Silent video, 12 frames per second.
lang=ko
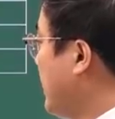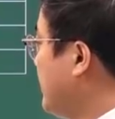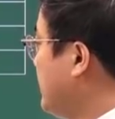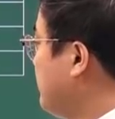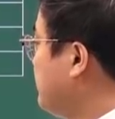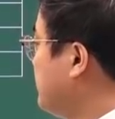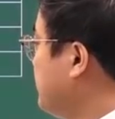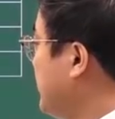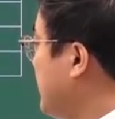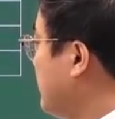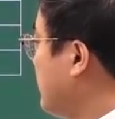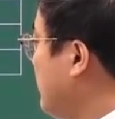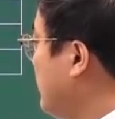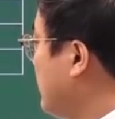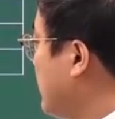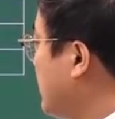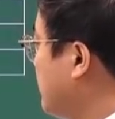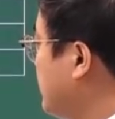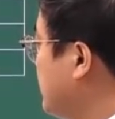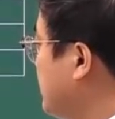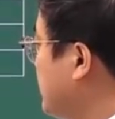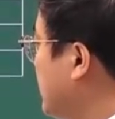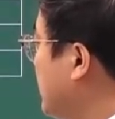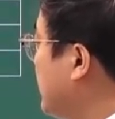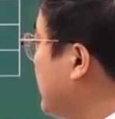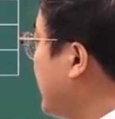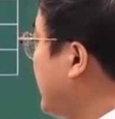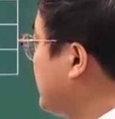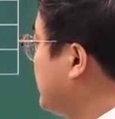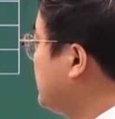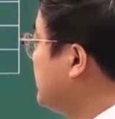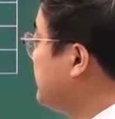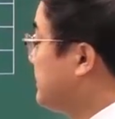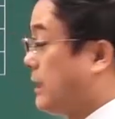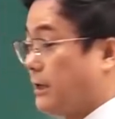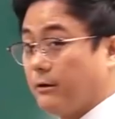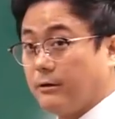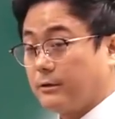NFB하고 여러분 같은 의미예요.